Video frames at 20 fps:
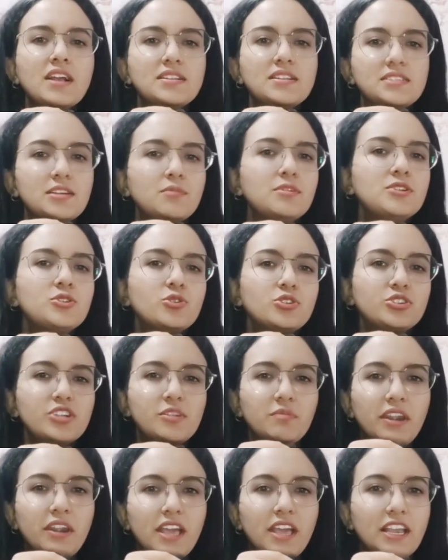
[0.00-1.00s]
सभी
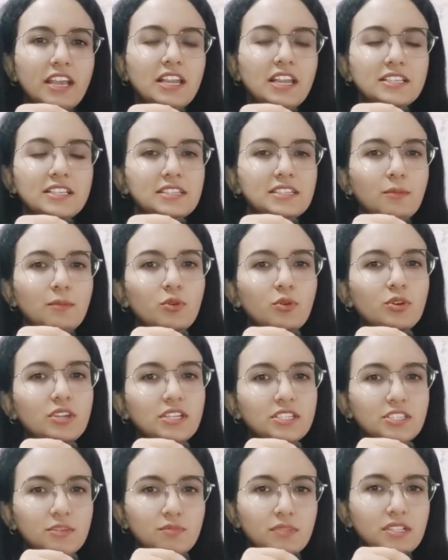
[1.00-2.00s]
सोशल मीडिया के लिंक्स आपको
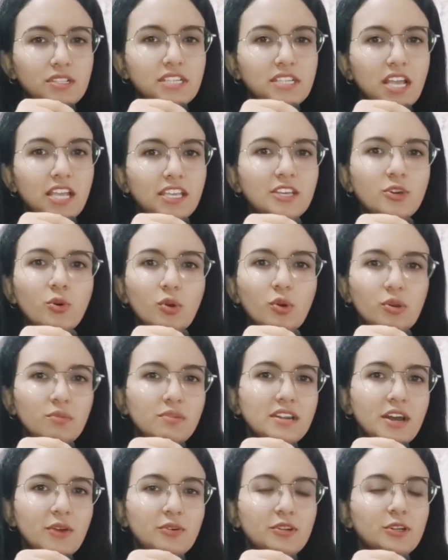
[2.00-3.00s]
नीचे मिल जाएंगी कोई
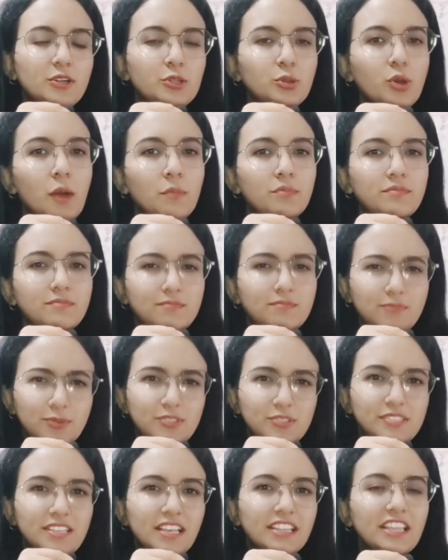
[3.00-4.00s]
भी डाउट है तो आप
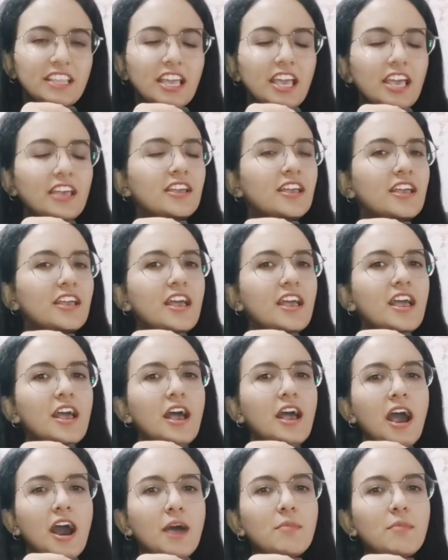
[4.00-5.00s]
पूछ सकते हैं
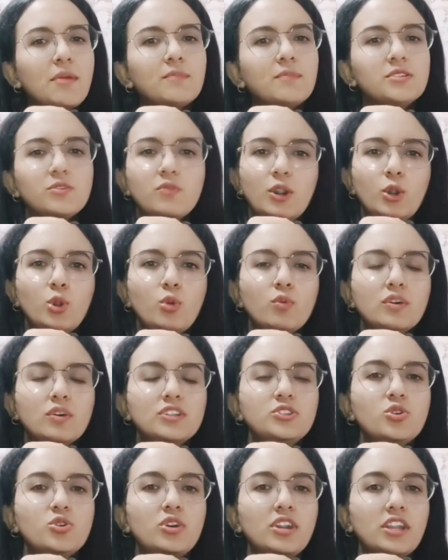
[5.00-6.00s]
हम आपसे वन टू
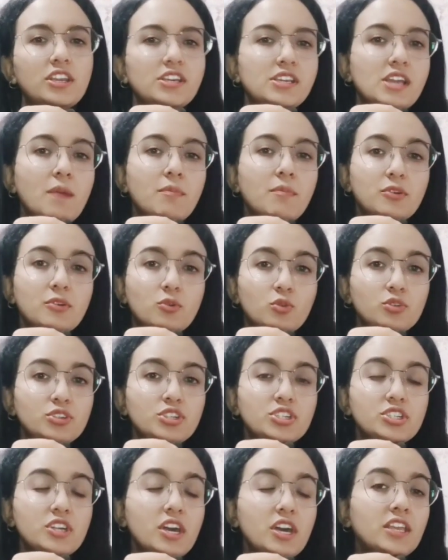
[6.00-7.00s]
वन जोड़ने की यहाँ पर
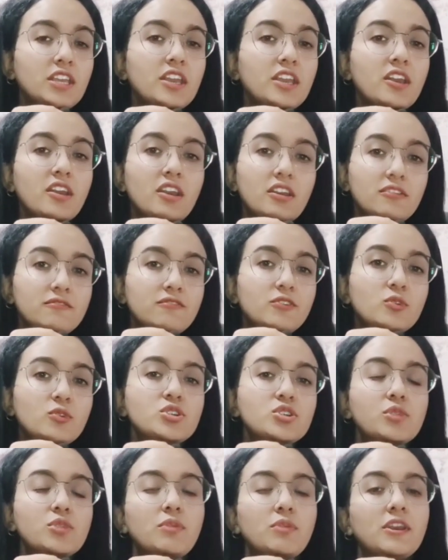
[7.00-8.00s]
कोशिश करेंगे इन
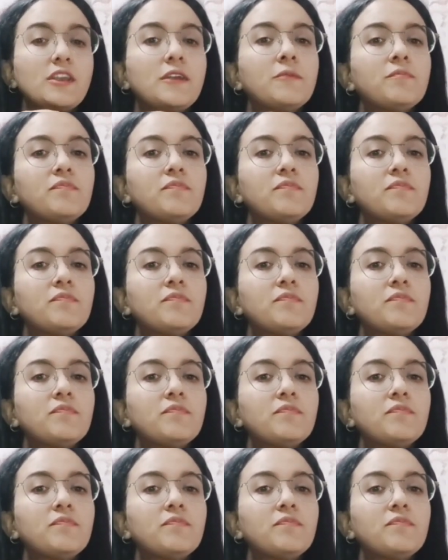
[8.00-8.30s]
फ्यूचर भी